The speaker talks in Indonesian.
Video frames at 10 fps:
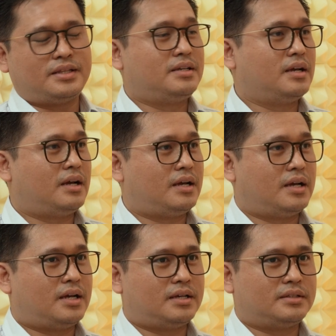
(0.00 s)
tiga
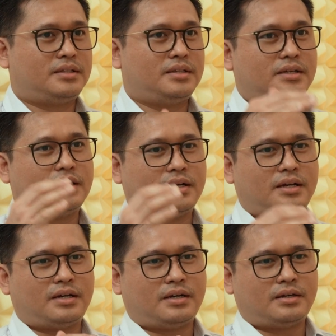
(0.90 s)
tiga
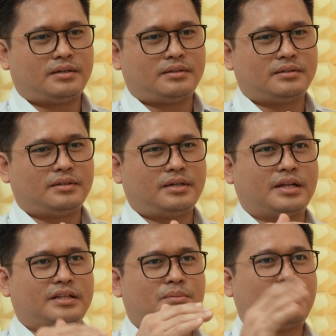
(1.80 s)

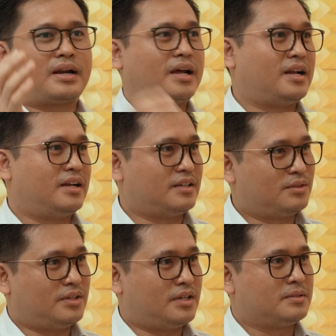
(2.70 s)
grade keparahan lah
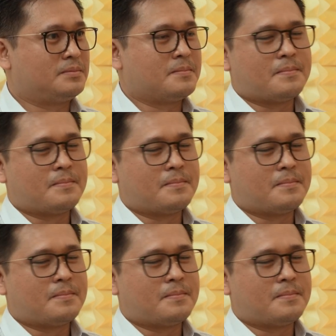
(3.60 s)
gitu ya yeah.